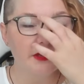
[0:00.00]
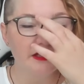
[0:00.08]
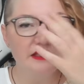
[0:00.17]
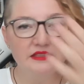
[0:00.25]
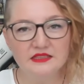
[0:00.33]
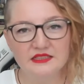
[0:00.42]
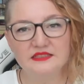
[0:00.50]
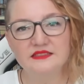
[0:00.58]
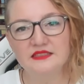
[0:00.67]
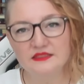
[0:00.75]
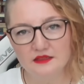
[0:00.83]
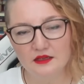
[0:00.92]

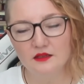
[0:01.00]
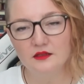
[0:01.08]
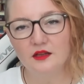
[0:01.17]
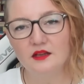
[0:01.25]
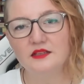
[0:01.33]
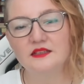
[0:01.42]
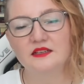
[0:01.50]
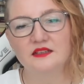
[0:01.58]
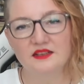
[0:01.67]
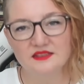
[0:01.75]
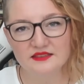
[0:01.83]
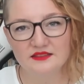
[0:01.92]
yıllarında da hala
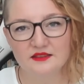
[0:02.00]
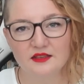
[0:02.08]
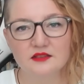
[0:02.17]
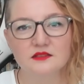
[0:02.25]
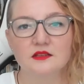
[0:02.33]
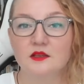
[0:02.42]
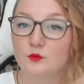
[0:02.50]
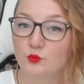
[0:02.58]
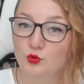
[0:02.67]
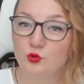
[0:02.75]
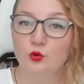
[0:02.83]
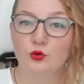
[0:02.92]
gazeteler
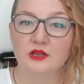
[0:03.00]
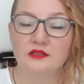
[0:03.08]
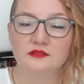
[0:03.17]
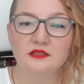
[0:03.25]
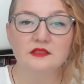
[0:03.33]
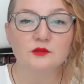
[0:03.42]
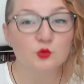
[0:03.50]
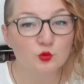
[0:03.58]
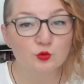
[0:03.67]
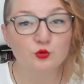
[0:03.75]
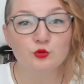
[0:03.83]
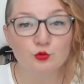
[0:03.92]
büyük oranda
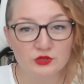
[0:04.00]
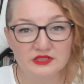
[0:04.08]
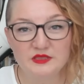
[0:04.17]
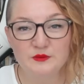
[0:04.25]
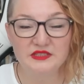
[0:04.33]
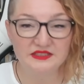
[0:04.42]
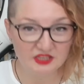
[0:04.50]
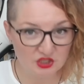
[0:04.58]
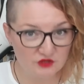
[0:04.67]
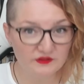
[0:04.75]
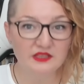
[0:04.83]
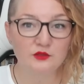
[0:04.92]
kültür üretimini
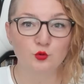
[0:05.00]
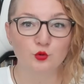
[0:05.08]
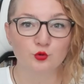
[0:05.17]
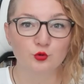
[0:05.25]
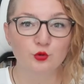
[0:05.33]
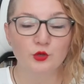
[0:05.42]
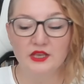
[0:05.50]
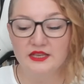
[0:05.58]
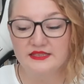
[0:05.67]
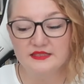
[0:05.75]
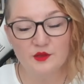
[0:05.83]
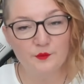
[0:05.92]
teşvik ediyordu.
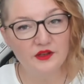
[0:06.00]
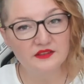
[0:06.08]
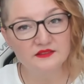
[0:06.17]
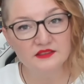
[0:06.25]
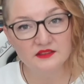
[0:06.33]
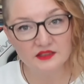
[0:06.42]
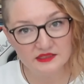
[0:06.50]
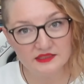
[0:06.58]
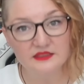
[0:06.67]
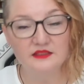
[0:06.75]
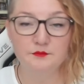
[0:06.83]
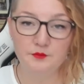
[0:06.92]
Sabahattin
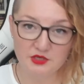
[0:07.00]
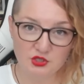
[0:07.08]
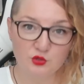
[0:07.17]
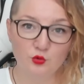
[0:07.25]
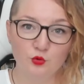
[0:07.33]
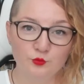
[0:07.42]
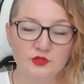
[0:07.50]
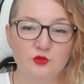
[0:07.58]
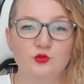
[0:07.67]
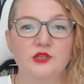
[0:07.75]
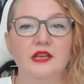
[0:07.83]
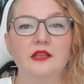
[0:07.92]
Ali başta olmak
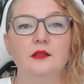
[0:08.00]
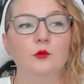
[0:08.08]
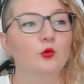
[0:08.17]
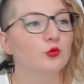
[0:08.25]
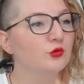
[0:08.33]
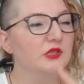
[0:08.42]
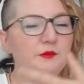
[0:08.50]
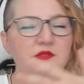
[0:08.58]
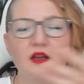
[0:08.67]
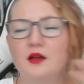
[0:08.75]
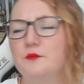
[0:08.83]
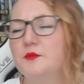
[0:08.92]
üzere onun gibi
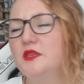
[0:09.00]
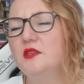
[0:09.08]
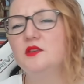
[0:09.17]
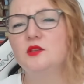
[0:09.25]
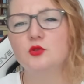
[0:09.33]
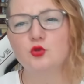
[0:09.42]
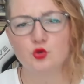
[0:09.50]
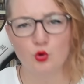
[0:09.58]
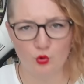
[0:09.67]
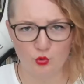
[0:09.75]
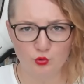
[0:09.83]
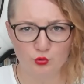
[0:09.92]
daha
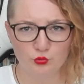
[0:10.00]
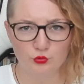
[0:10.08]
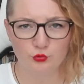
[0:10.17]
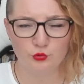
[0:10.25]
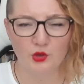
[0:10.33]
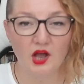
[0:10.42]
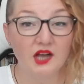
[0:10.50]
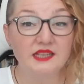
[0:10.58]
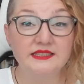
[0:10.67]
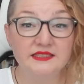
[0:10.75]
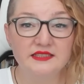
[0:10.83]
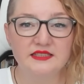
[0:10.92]
birçok e,
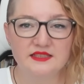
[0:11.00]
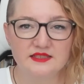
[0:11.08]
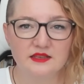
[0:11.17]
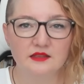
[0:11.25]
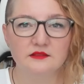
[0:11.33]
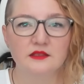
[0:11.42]
aydın insan